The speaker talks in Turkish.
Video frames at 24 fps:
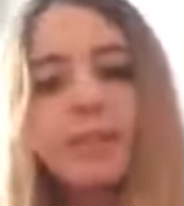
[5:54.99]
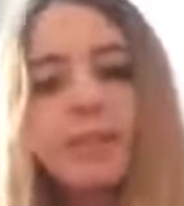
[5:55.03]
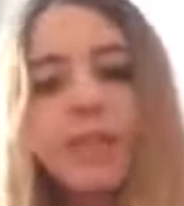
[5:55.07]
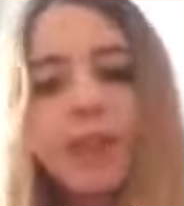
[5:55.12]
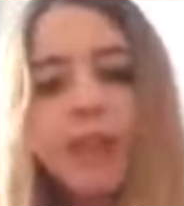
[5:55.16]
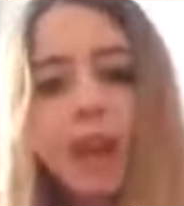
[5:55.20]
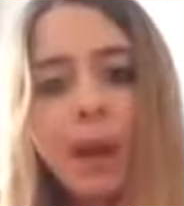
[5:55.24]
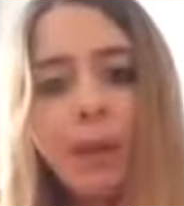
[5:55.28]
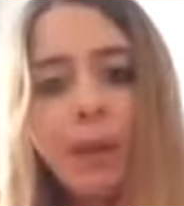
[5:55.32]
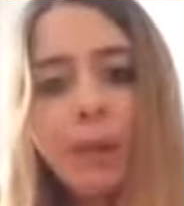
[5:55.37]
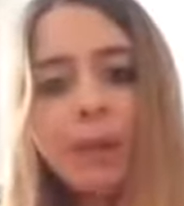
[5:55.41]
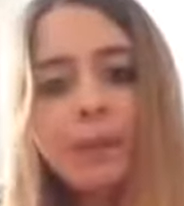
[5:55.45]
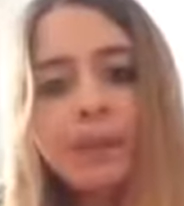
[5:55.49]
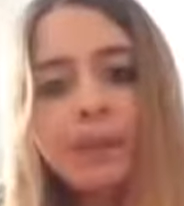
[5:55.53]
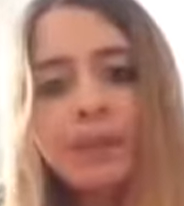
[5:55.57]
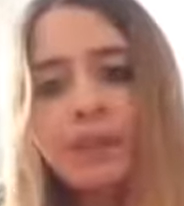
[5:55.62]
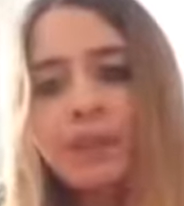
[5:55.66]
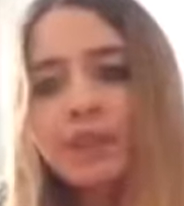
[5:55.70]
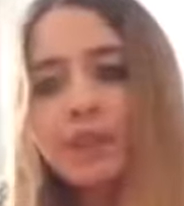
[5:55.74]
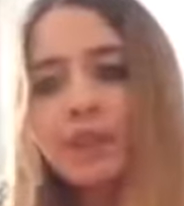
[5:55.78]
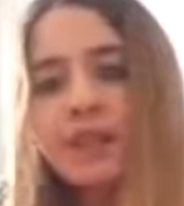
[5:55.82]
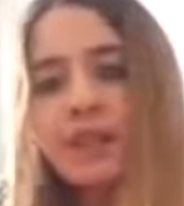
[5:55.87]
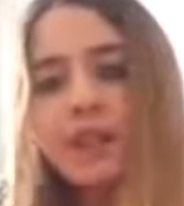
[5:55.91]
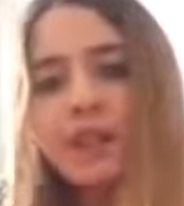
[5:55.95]

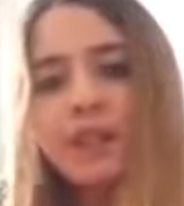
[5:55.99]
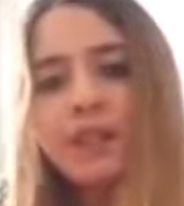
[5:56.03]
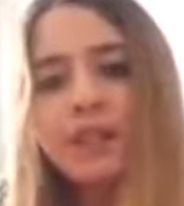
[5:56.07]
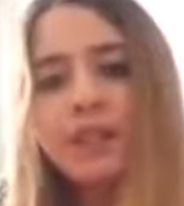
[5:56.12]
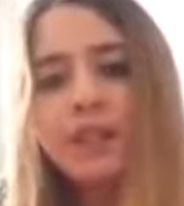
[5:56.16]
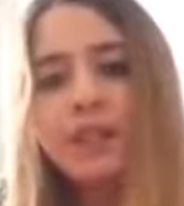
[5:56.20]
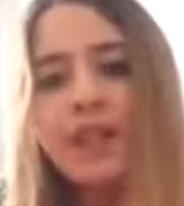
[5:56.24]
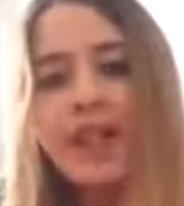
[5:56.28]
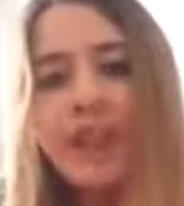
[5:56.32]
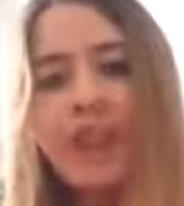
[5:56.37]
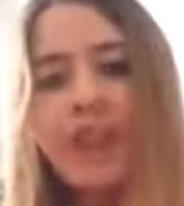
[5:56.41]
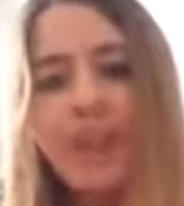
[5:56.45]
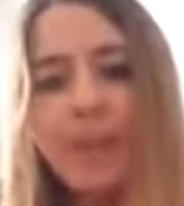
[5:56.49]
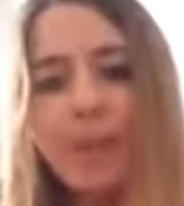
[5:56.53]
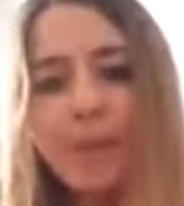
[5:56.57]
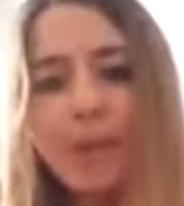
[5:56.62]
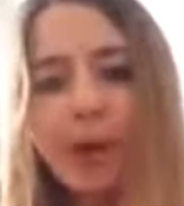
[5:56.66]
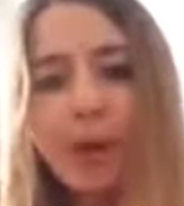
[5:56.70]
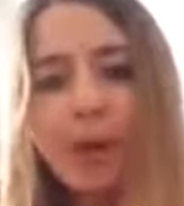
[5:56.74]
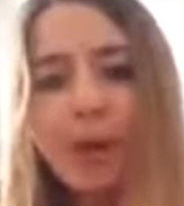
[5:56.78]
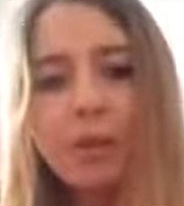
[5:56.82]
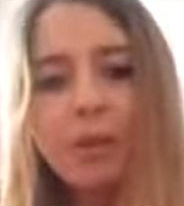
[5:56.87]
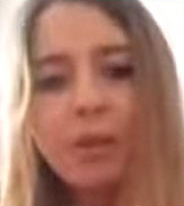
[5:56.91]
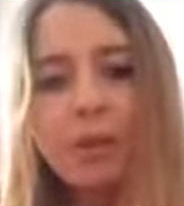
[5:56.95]
yaptığı şeylerin
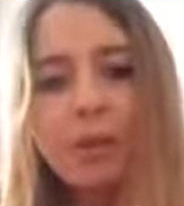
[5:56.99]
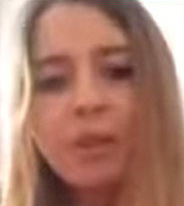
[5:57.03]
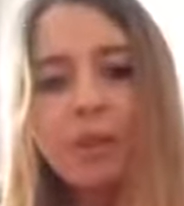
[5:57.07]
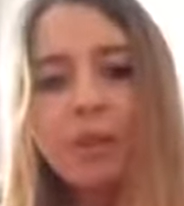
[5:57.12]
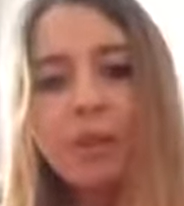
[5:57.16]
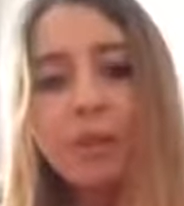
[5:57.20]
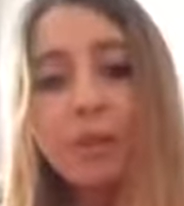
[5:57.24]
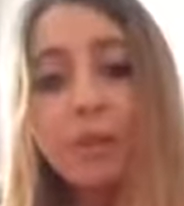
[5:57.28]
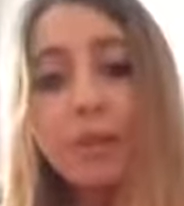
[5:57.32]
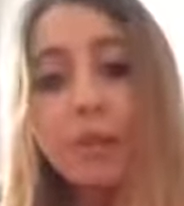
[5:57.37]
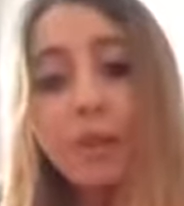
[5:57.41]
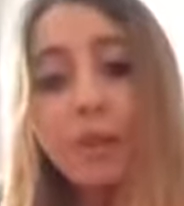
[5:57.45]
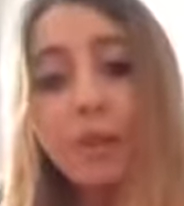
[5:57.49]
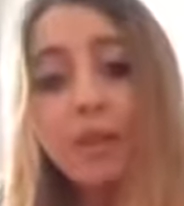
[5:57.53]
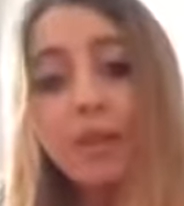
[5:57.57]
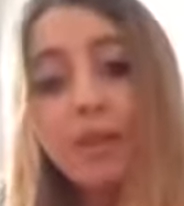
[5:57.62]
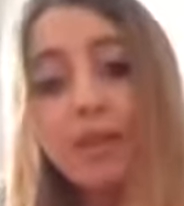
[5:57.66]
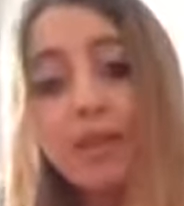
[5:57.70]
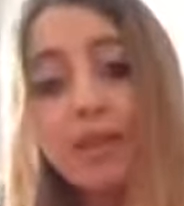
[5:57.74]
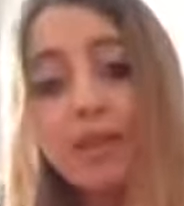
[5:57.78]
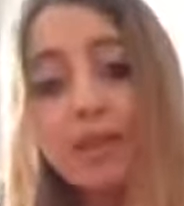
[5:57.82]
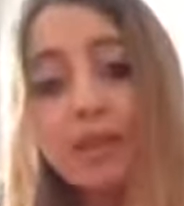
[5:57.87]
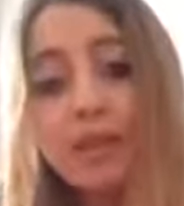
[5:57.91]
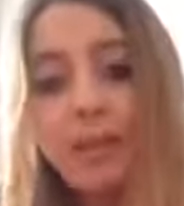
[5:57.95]
heba olmasını
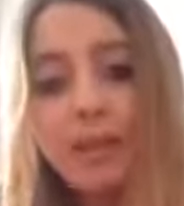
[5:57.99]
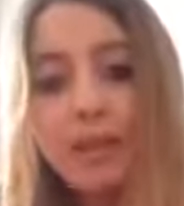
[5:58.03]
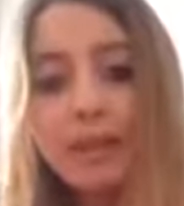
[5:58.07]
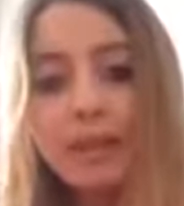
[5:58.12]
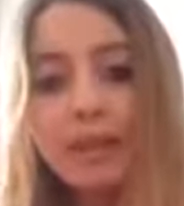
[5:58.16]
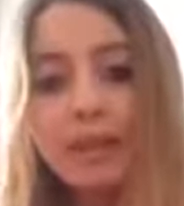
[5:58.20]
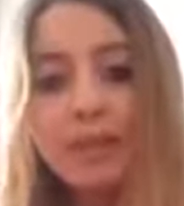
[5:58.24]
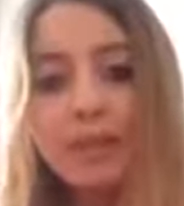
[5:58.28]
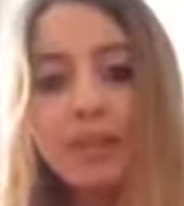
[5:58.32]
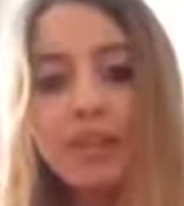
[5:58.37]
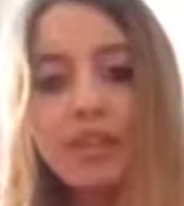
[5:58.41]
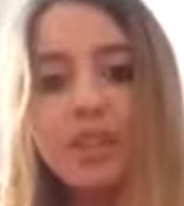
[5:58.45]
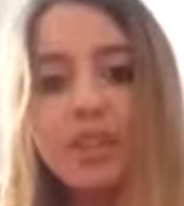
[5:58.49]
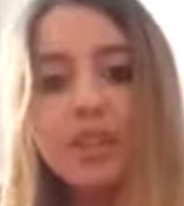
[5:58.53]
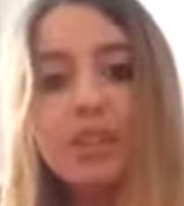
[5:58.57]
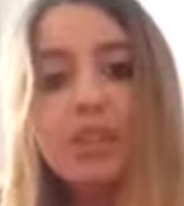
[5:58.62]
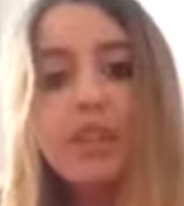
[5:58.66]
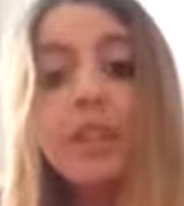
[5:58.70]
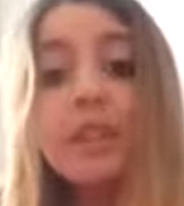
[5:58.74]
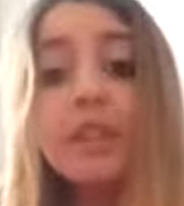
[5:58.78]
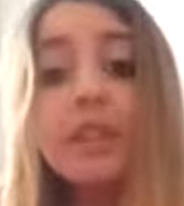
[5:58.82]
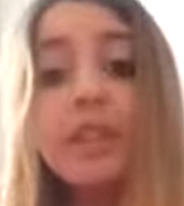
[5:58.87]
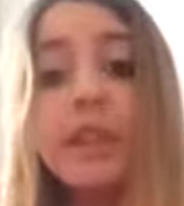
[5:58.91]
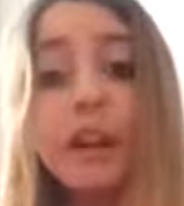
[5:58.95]
görmek istemediğim
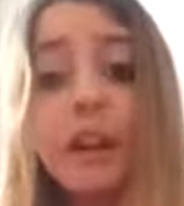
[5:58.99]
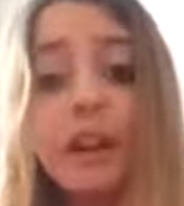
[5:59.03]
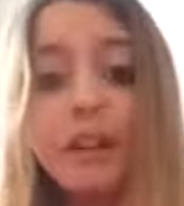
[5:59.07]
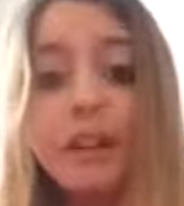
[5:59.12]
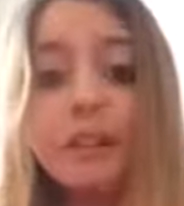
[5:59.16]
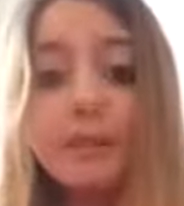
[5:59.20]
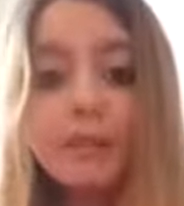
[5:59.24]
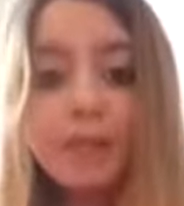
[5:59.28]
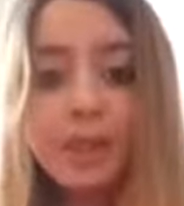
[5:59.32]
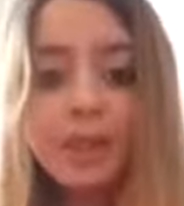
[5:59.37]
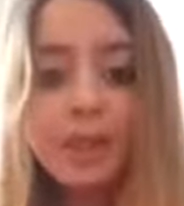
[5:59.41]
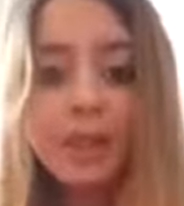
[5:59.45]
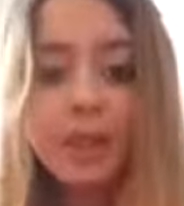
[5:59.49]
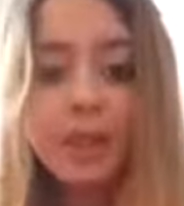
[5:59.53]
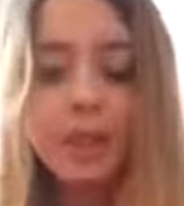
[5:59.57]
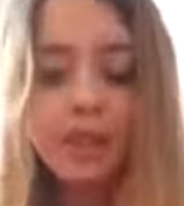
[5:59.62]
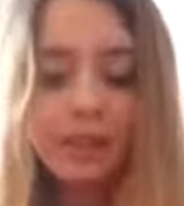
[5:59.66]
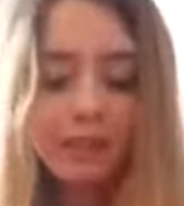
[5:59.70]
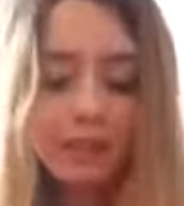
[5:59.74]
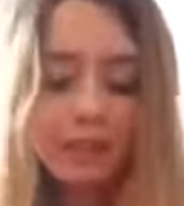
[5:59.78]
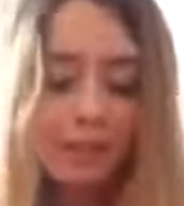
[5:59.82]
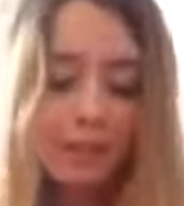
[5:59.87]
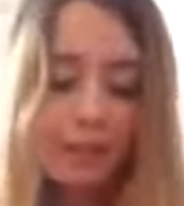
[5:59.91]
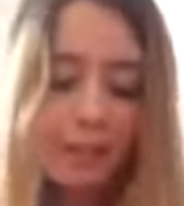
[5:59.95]
için kahrımdan
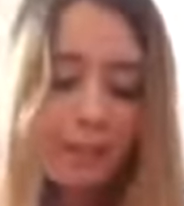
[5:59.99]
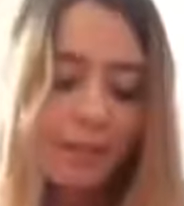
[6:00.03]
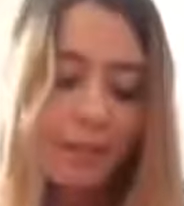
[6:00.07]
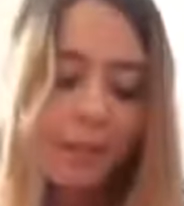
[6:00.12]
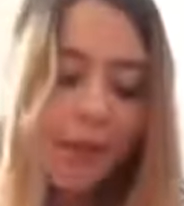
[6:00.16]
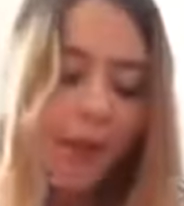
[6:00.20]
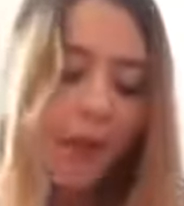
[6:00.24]
ağladım.